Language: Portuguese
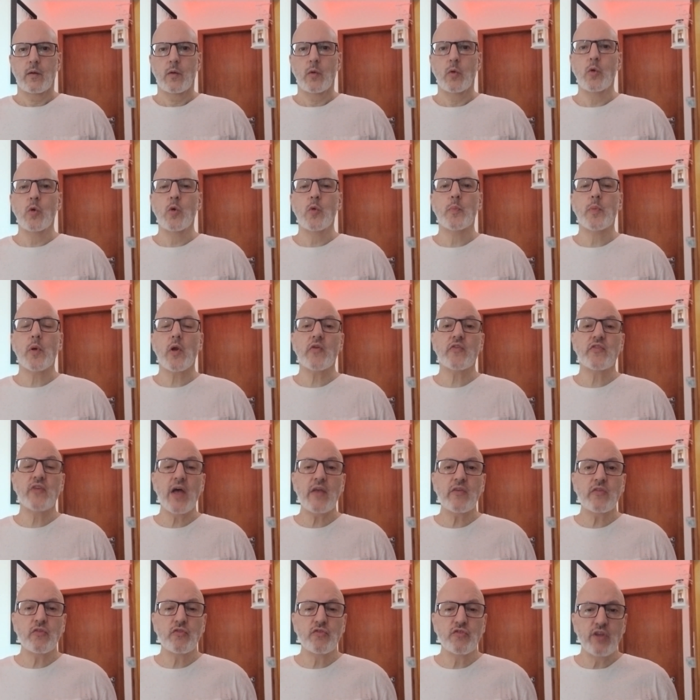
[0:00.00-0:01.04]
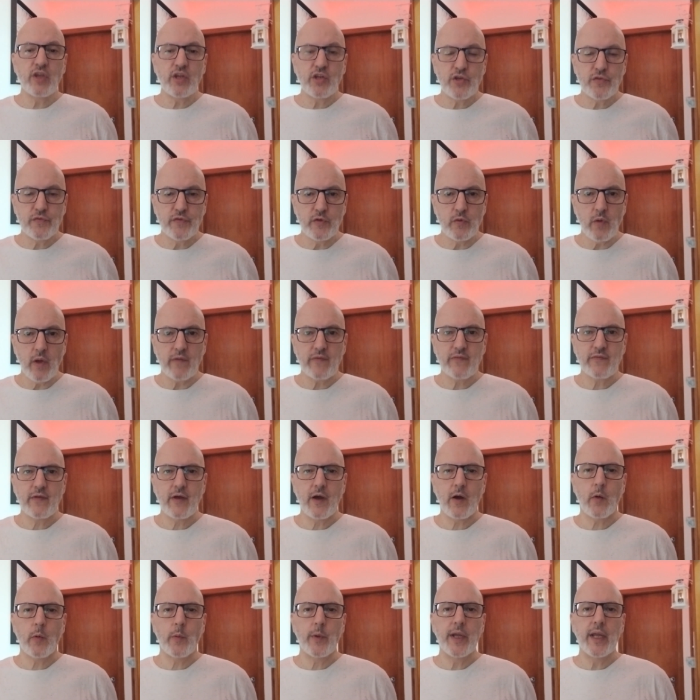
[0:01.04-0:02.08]
O processo de
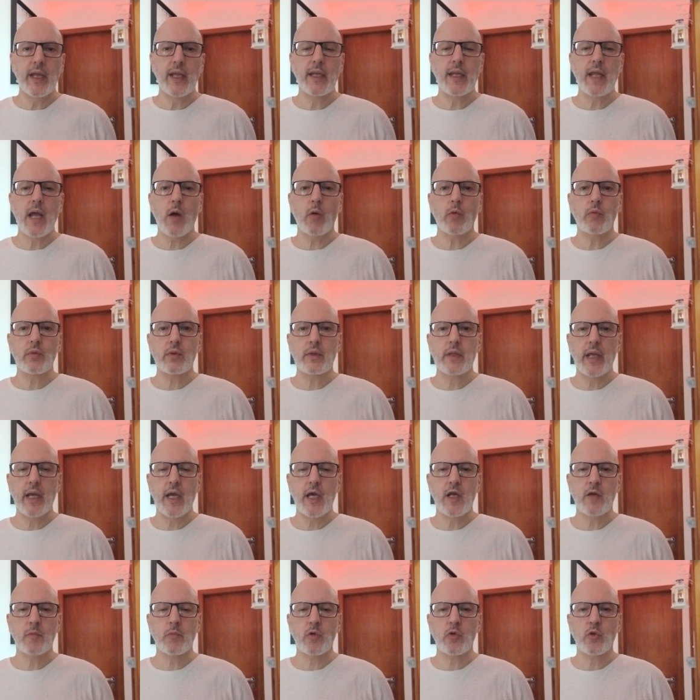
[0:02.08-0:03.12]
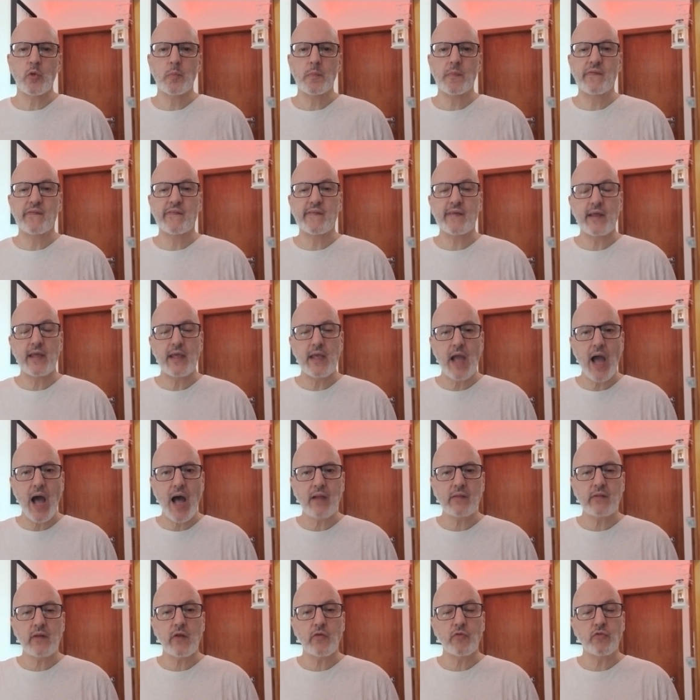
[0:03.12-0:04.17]
individuação ele é um termo do
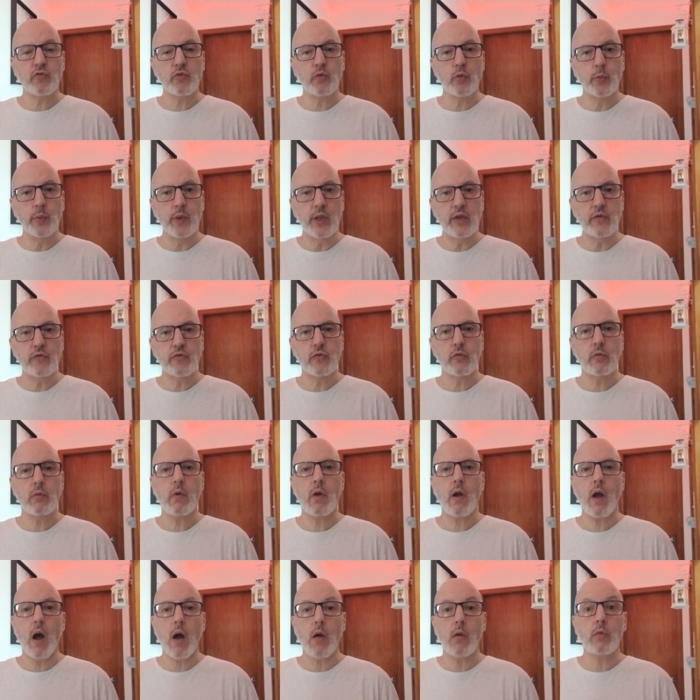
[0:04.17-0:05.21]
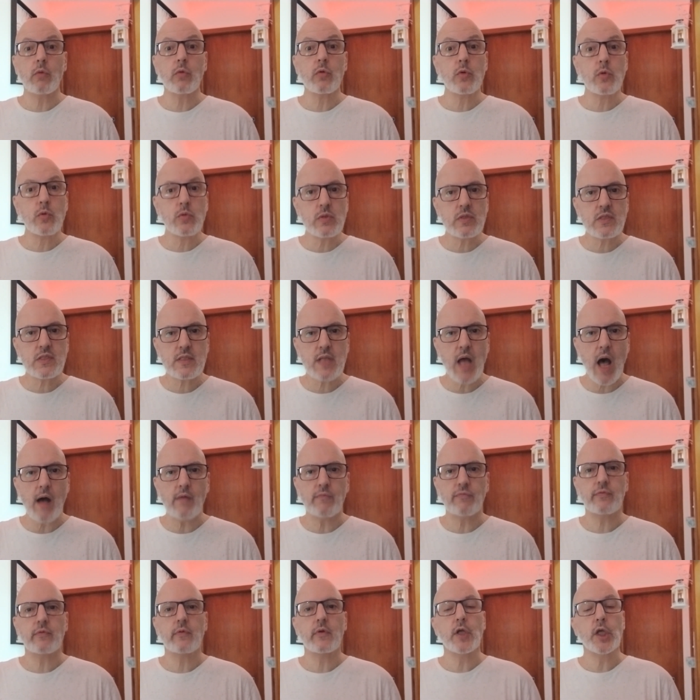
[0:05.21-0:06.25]
psiquiatra suíço Carl
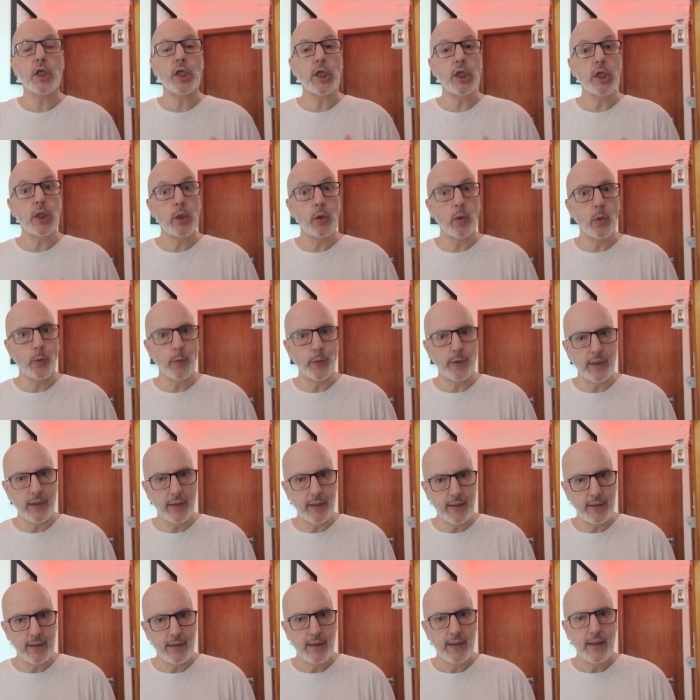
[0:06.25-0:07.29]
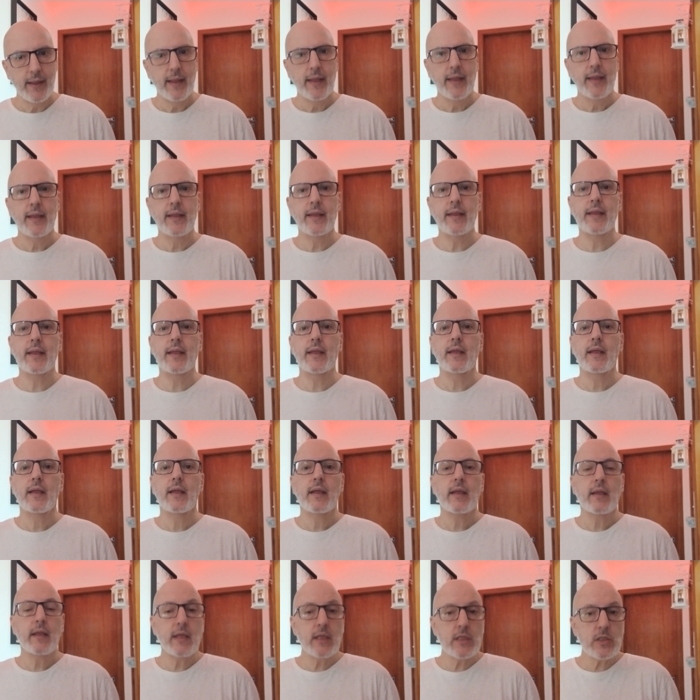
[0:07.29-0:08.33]
Gustav Jung e
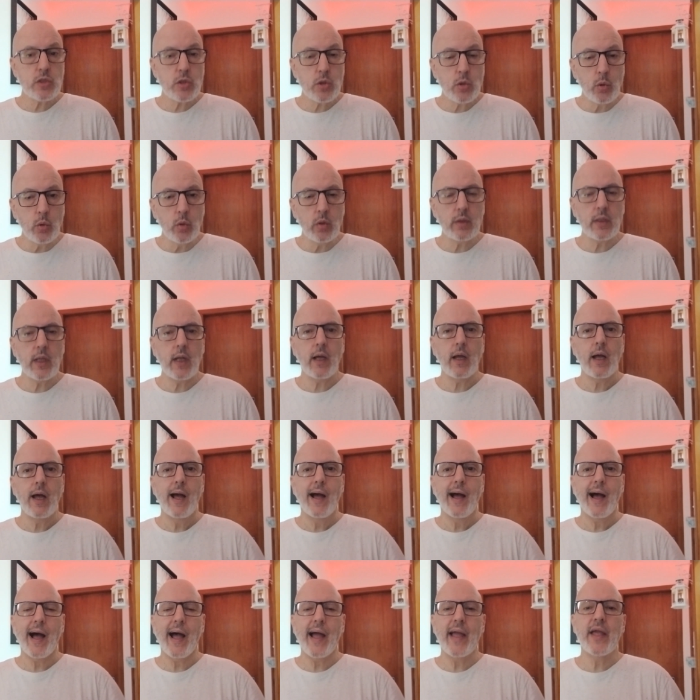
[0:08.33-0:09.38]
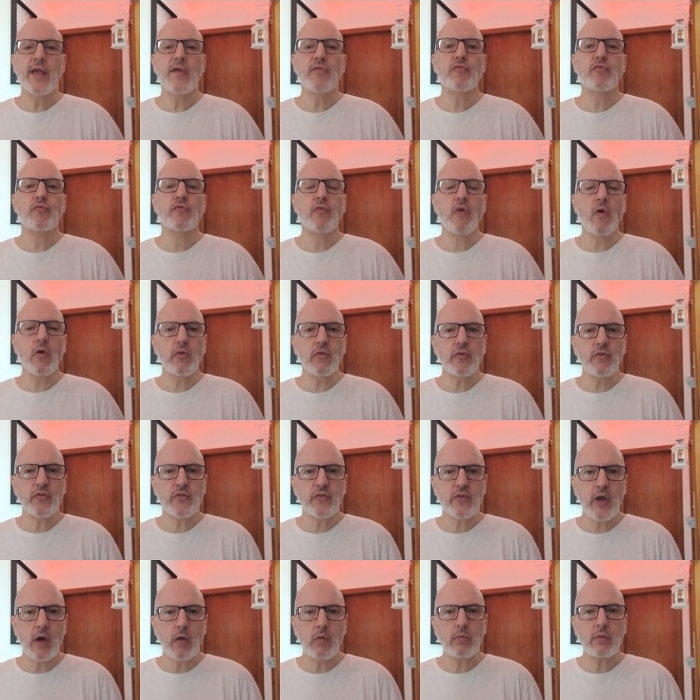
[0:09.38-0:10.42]
que estuda a
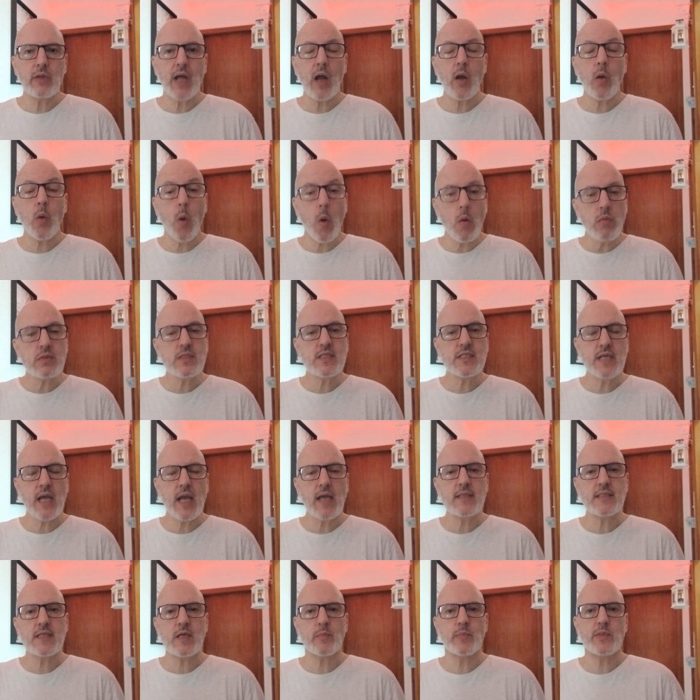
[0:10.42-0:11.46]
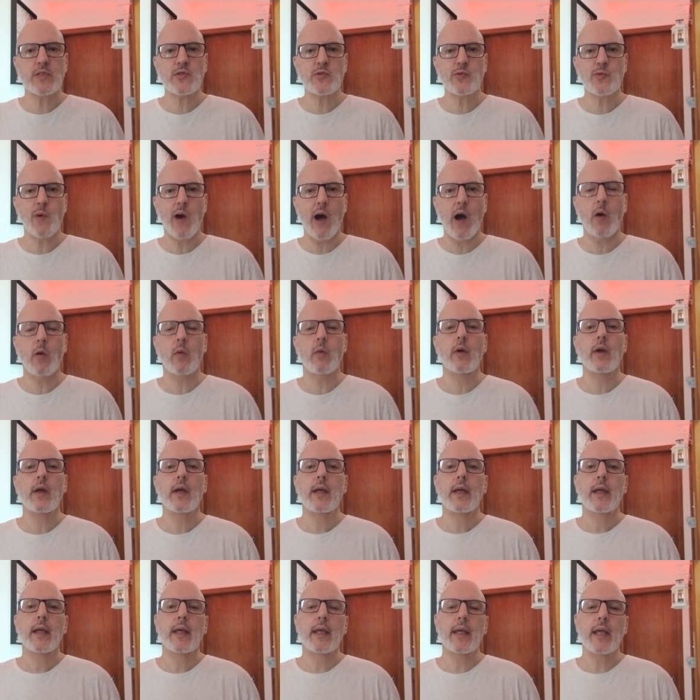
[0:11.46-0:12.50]
evolução da consciência pessoal
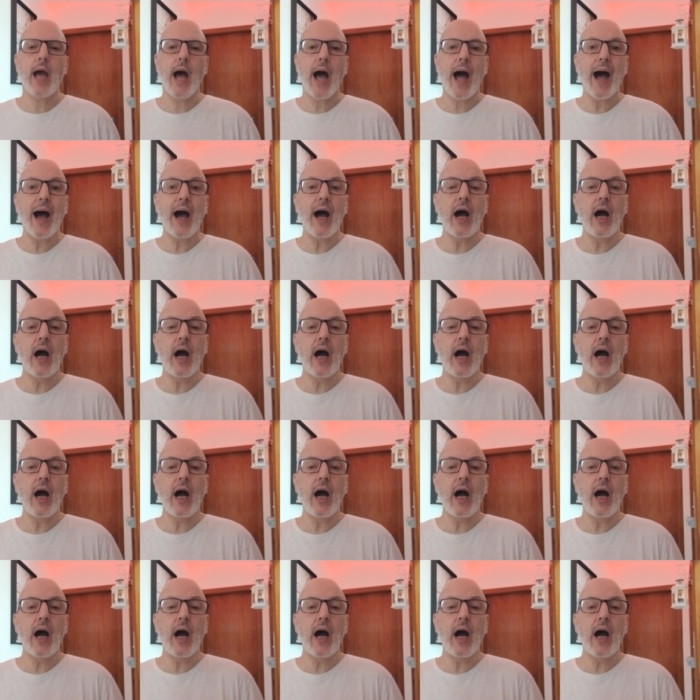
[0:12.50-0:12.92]
e a